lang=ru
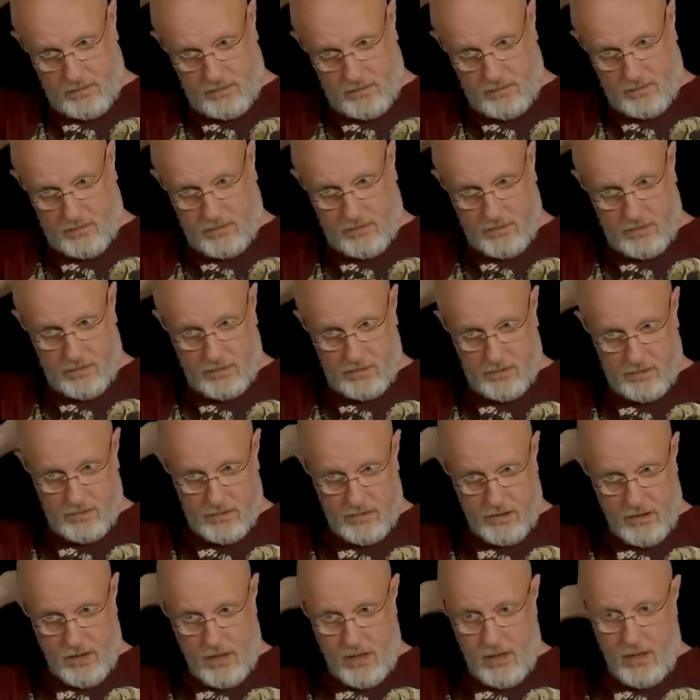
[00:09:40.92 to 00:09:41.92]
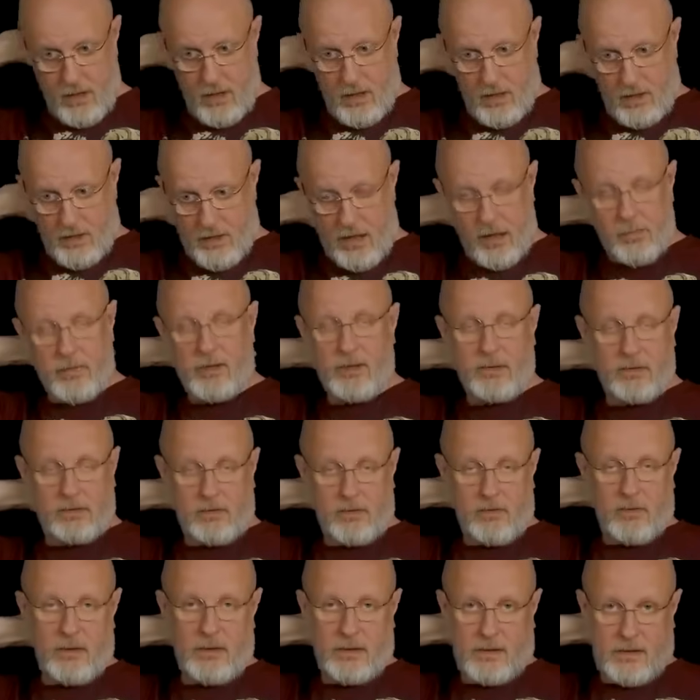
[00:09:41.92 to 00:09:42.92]
Вот. Я про этот
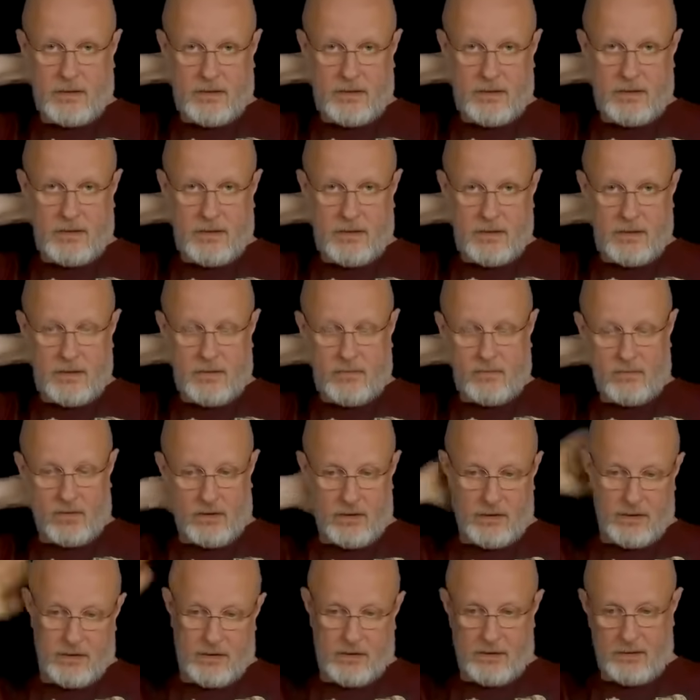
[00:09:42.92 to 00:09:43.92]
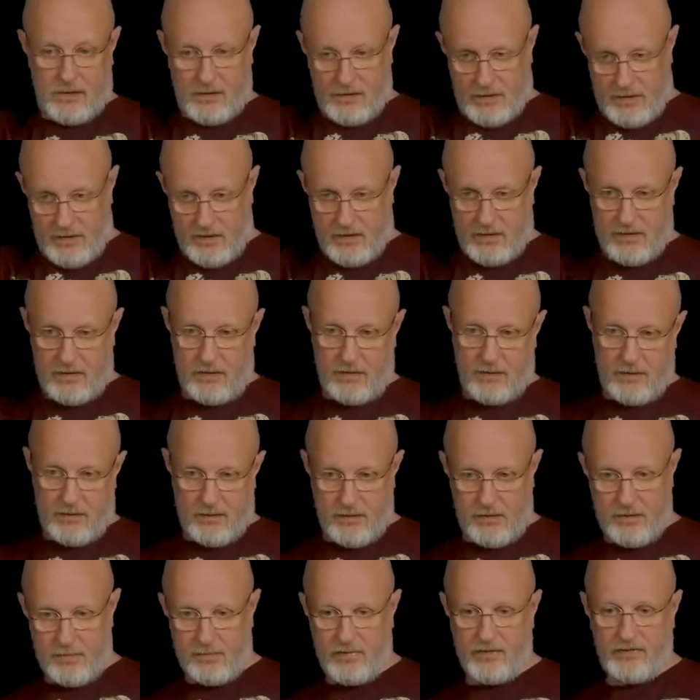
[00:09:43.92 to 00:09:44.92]
ролик отдельный уже текст
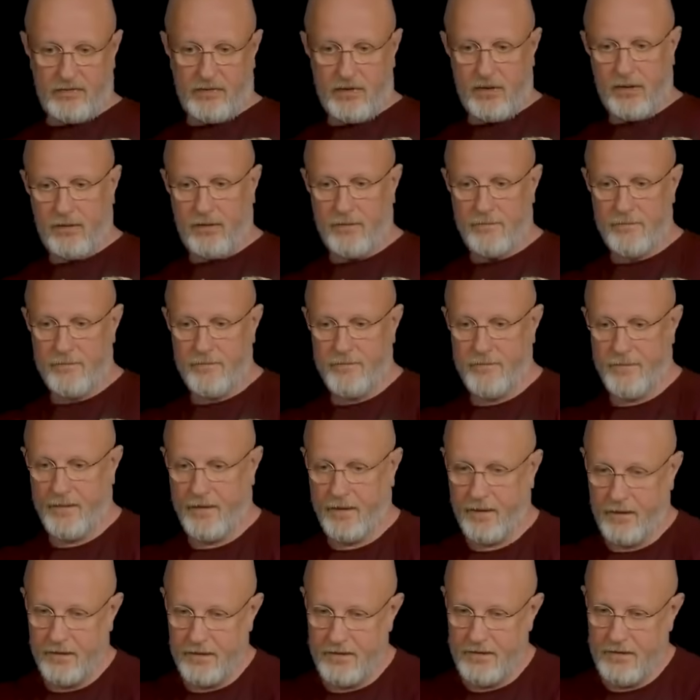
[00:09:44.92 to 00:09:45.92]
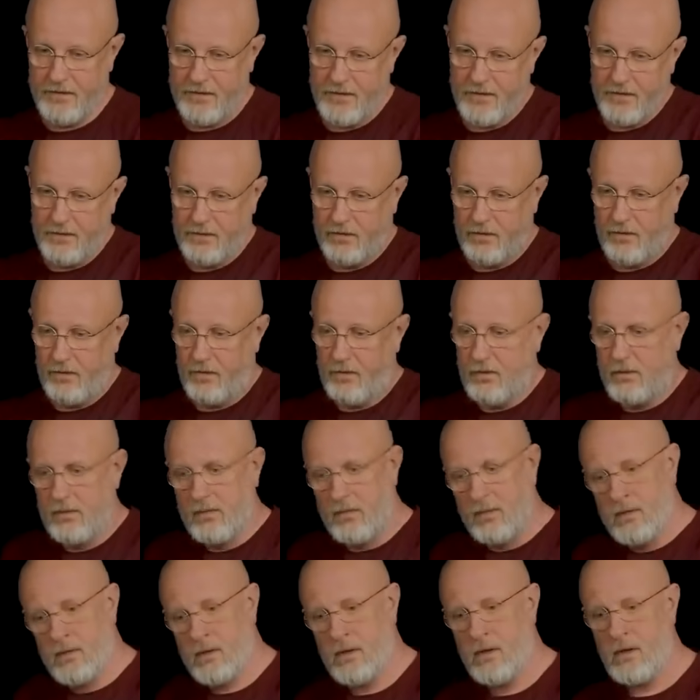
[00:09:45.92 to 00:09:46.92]
написал, сделаю.
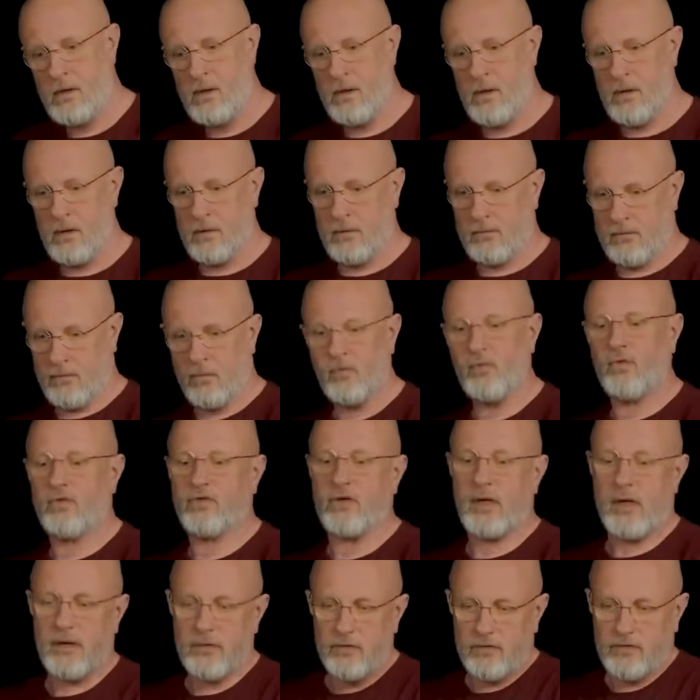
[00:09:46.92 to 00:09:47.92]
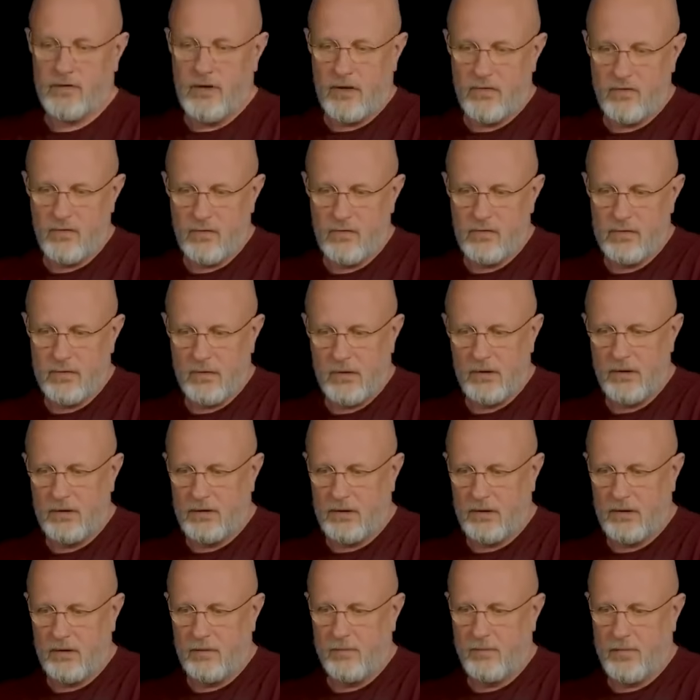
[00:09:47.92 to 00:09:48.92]
Ну, сразу скажу, что
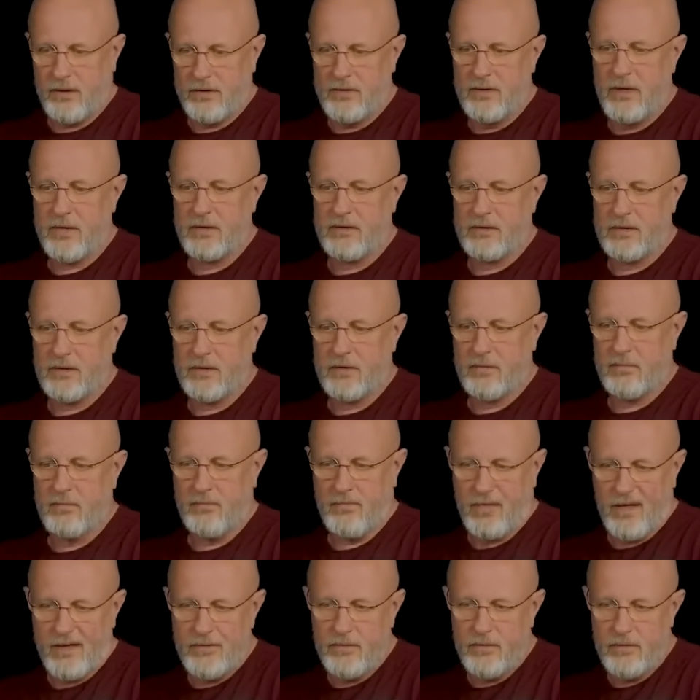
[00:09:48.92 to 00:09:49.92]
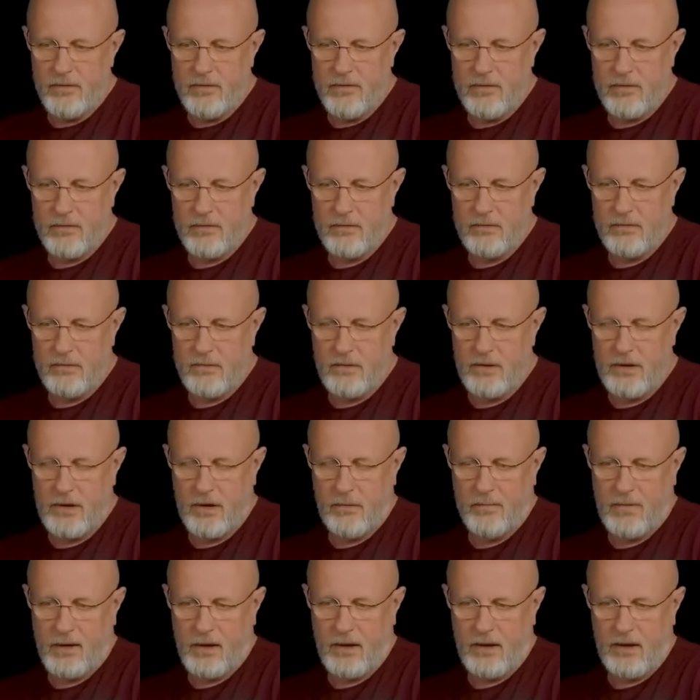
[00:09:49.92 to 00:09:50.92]
это по части боюсь.
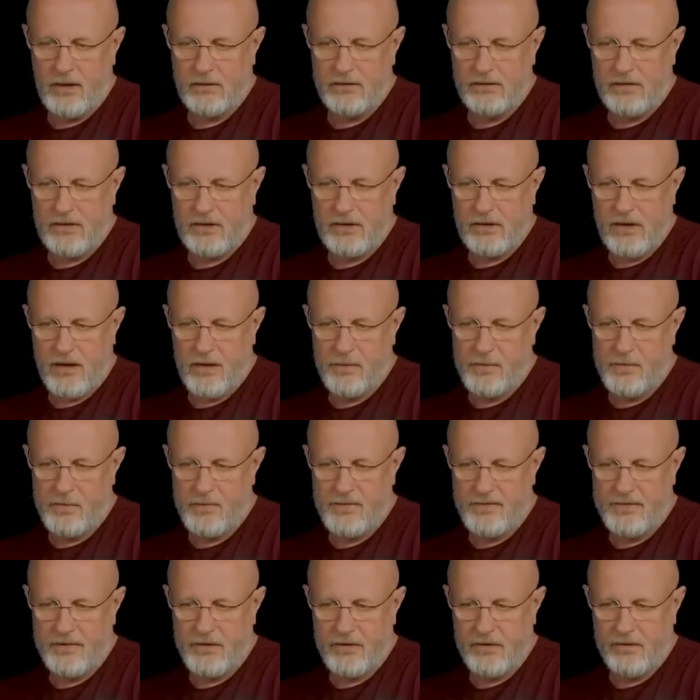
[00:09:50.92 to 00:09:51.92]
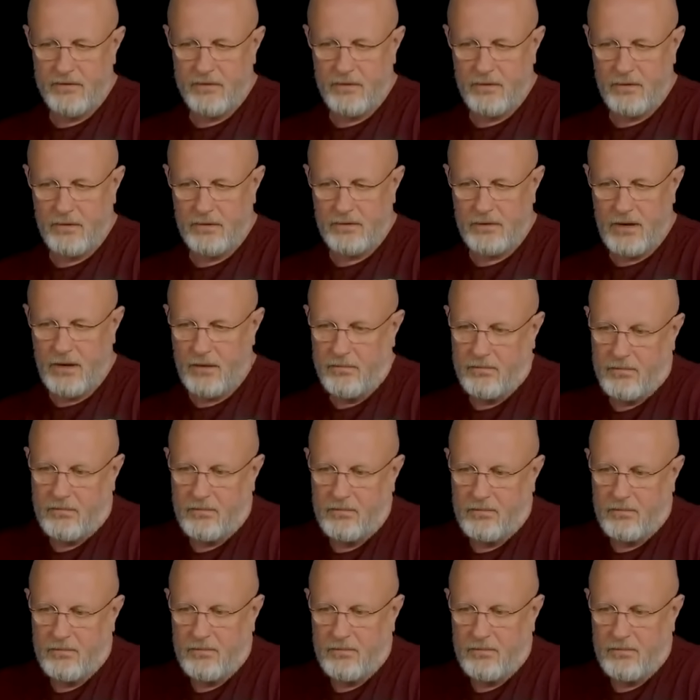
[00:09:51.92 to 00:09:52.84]
Я пока с докторами беседовал, там